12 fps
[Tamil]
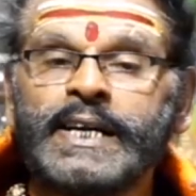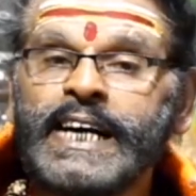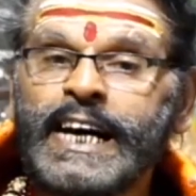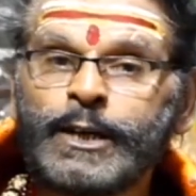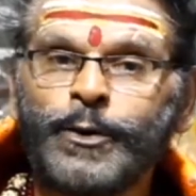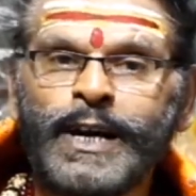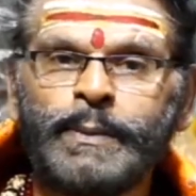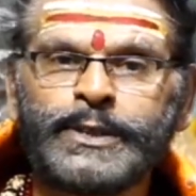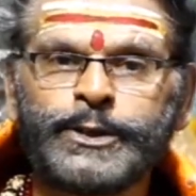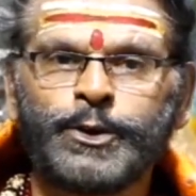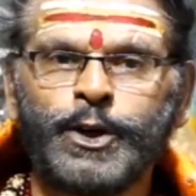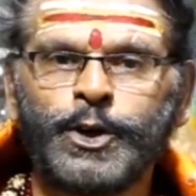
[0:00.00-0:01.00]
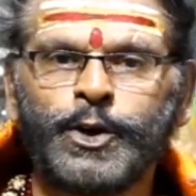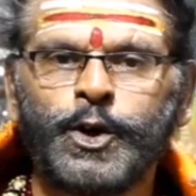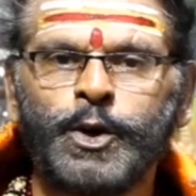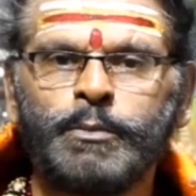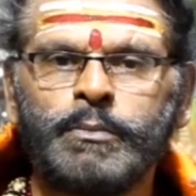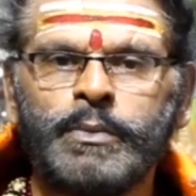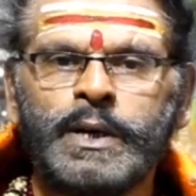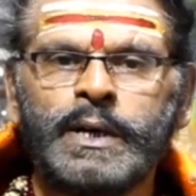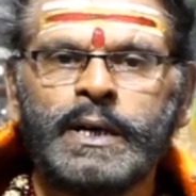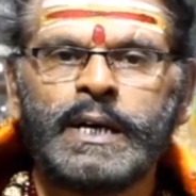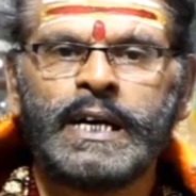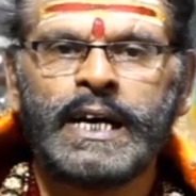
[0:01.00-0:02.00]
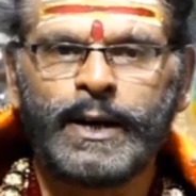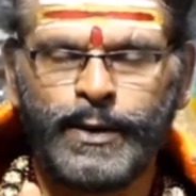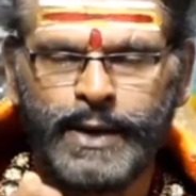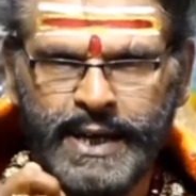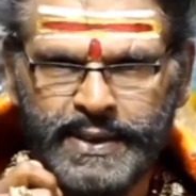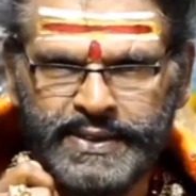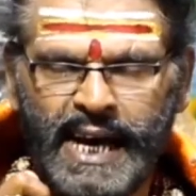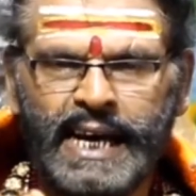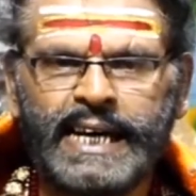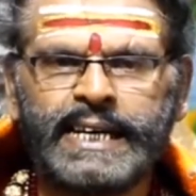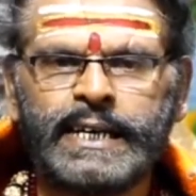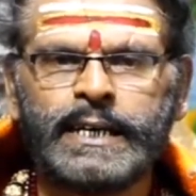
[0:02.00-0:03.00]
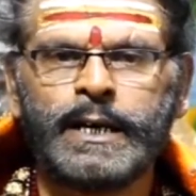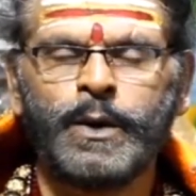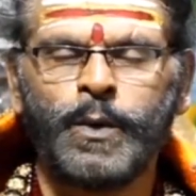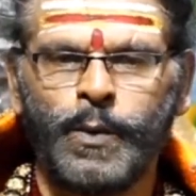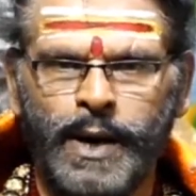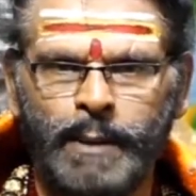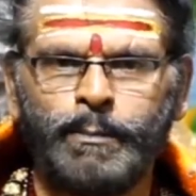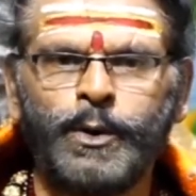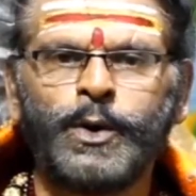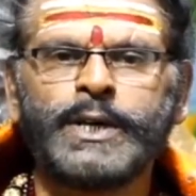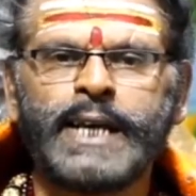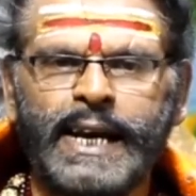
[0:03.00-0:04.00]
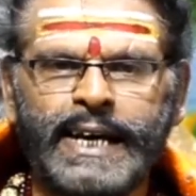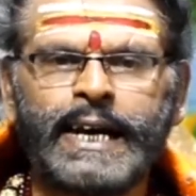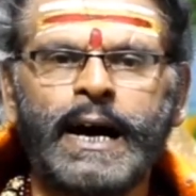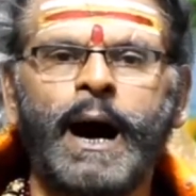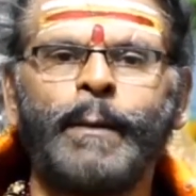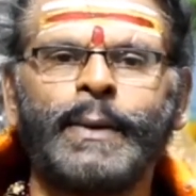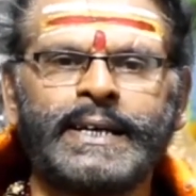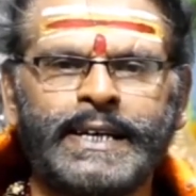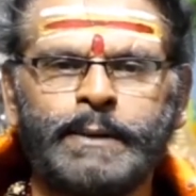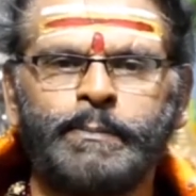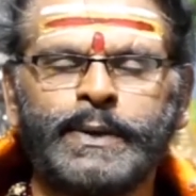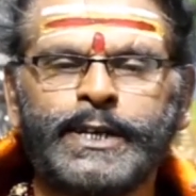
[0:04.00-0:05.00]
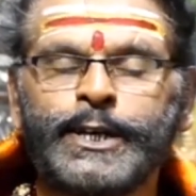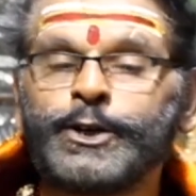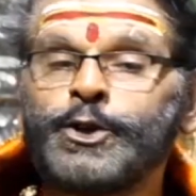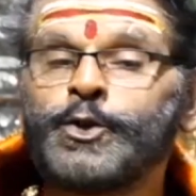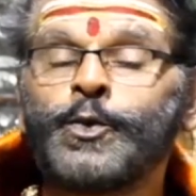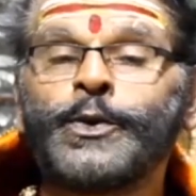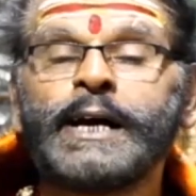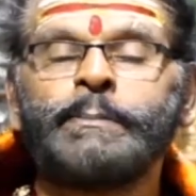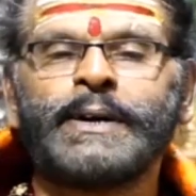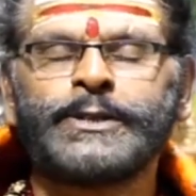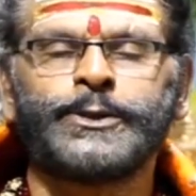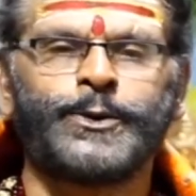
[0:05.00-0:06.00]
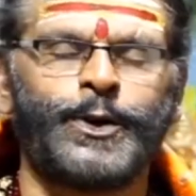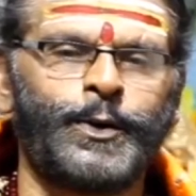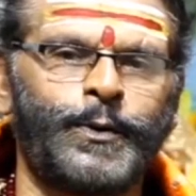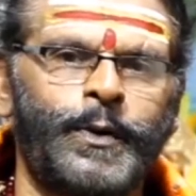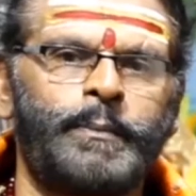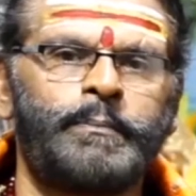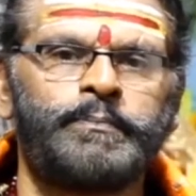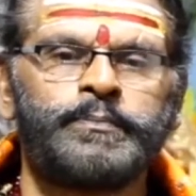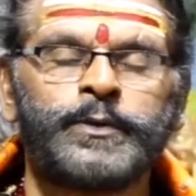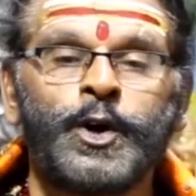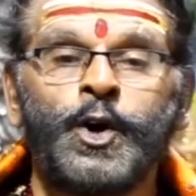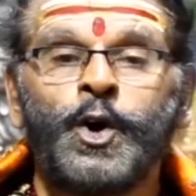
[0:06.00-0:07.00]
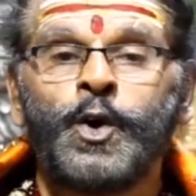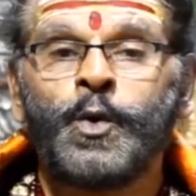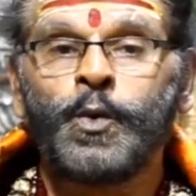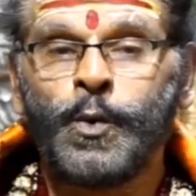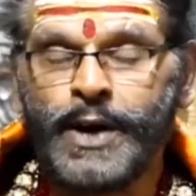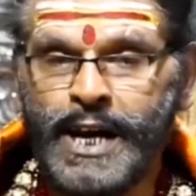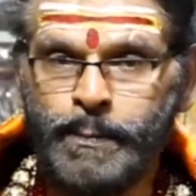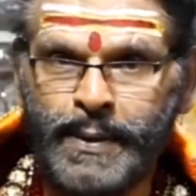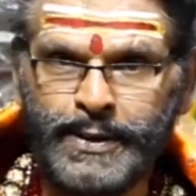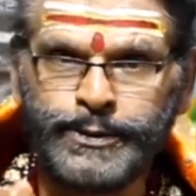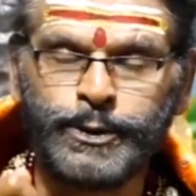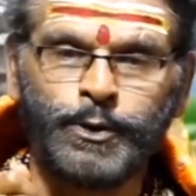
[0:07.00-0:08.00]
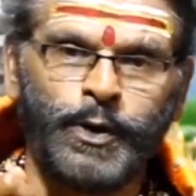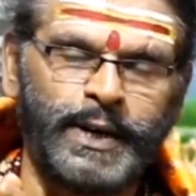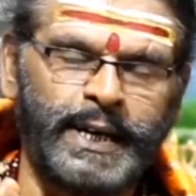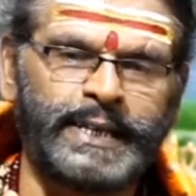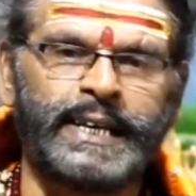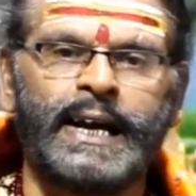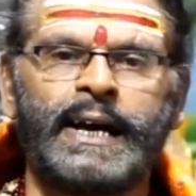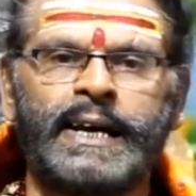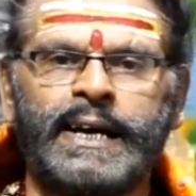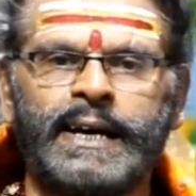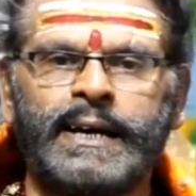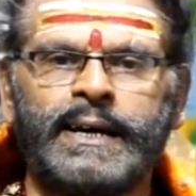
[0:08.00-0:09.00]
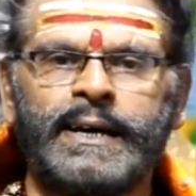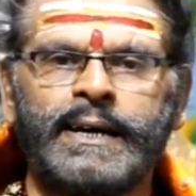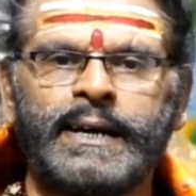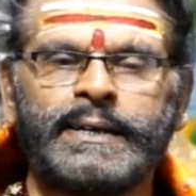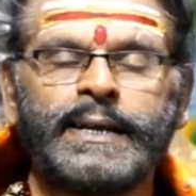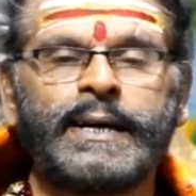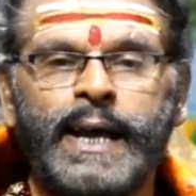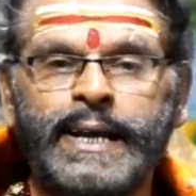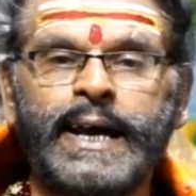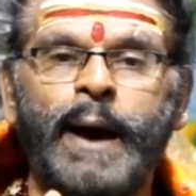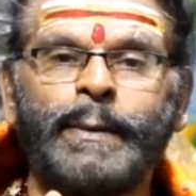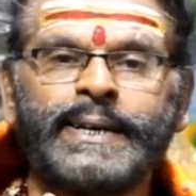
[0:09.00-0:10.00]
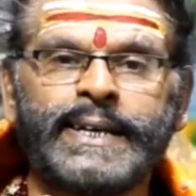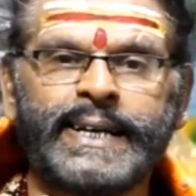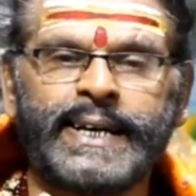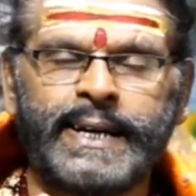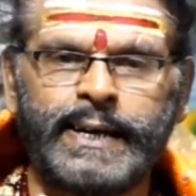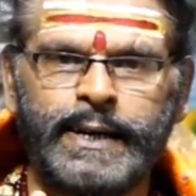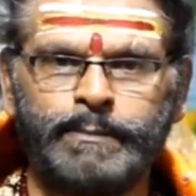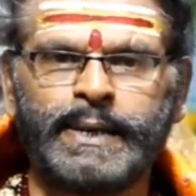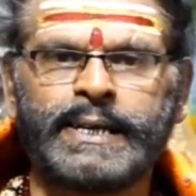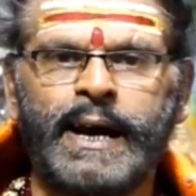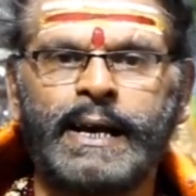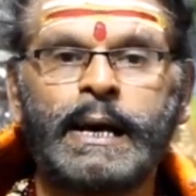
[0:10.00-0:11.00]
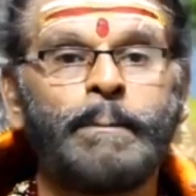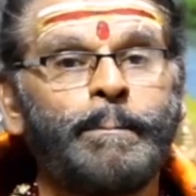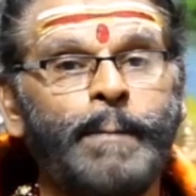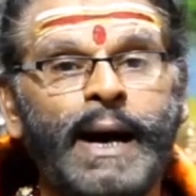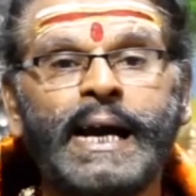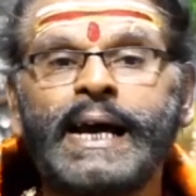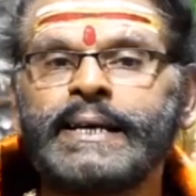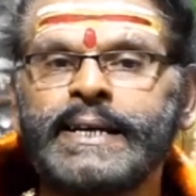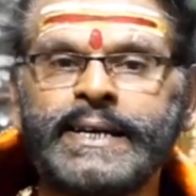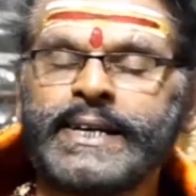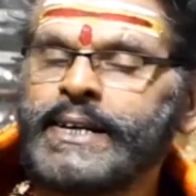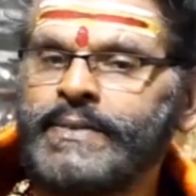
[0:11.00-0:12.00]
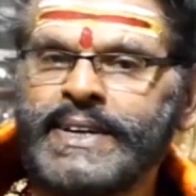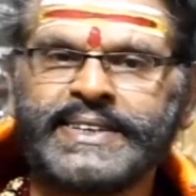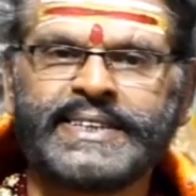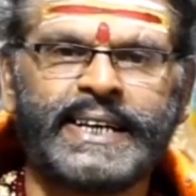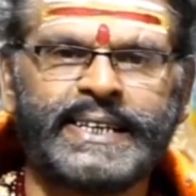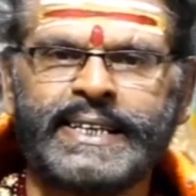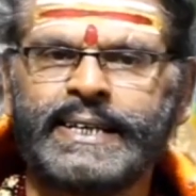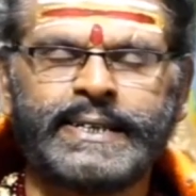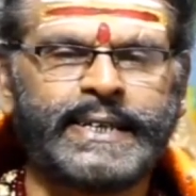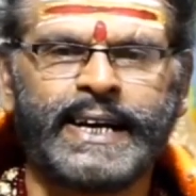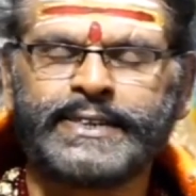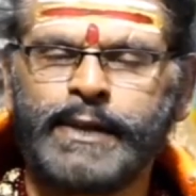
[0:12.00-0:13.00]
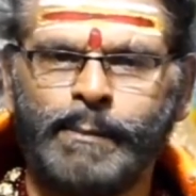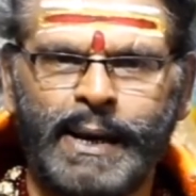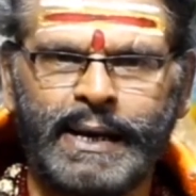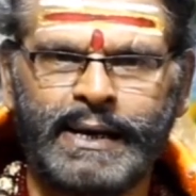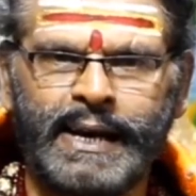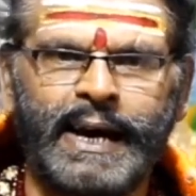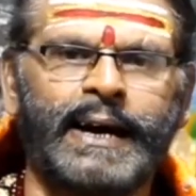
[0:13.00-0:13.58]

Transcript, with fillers: ஏன் குடைபிடித்துக் கொள்கிறோம் எங்களுடைய தலை உடம்பு நனையாமல் இருப்பதற்கு குடைபிடித்துக் கொள்வோம் குடைபிடித்து கொண்டதினாலே நான் நனையாமல் இருக்கிறேன் என்பதனாலே மழை நின்றுவிட்டது என்று அர்த்தமல்ல